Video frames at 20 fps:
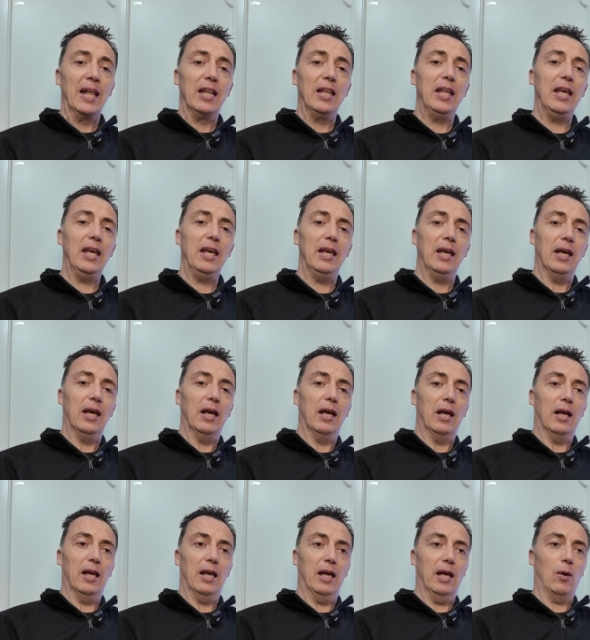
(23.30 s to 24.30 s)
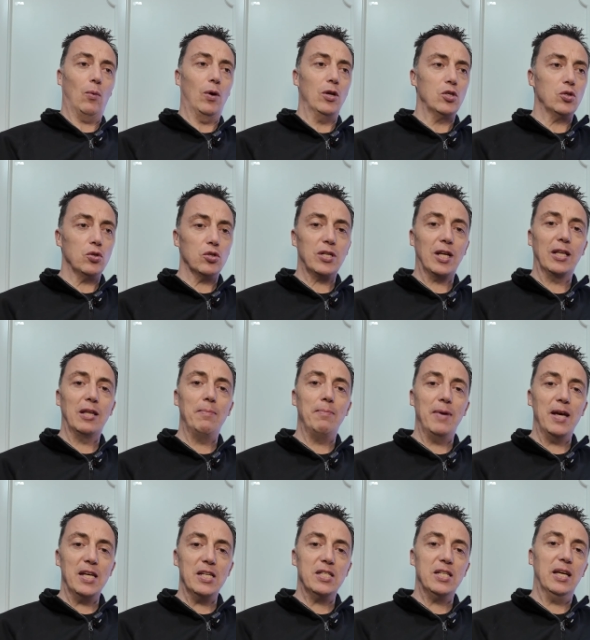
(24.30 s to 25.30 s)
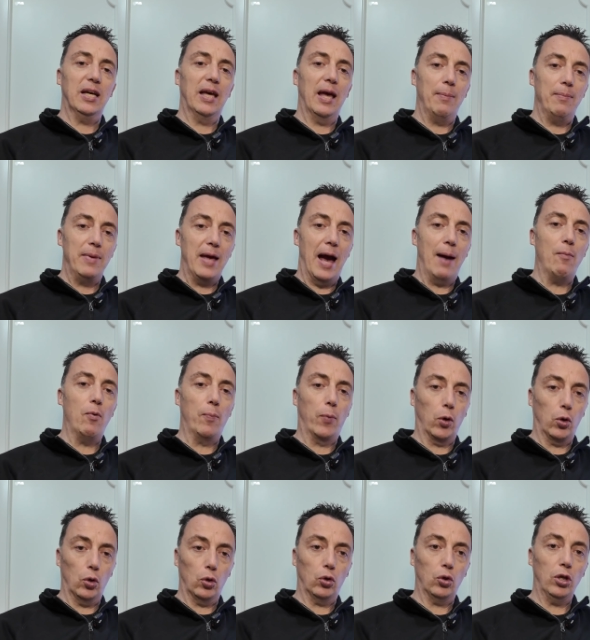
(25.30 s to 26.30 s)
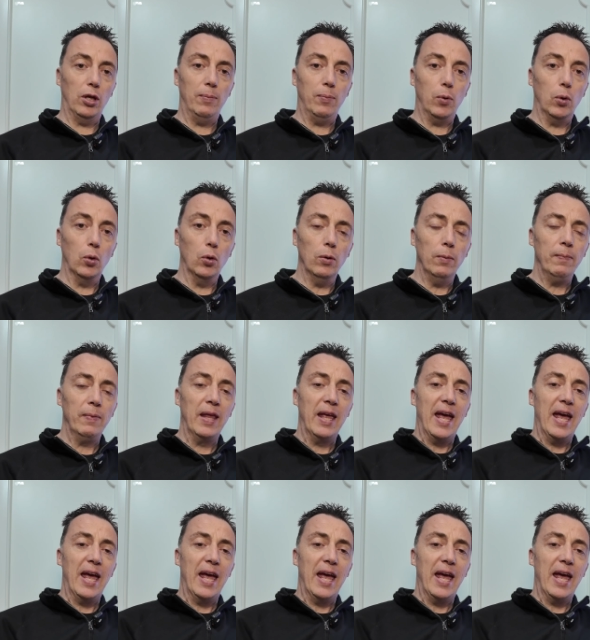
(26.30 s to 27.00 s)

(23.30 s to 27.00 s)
di eh, quali sono stati i mesi che abbiamo prodotto di più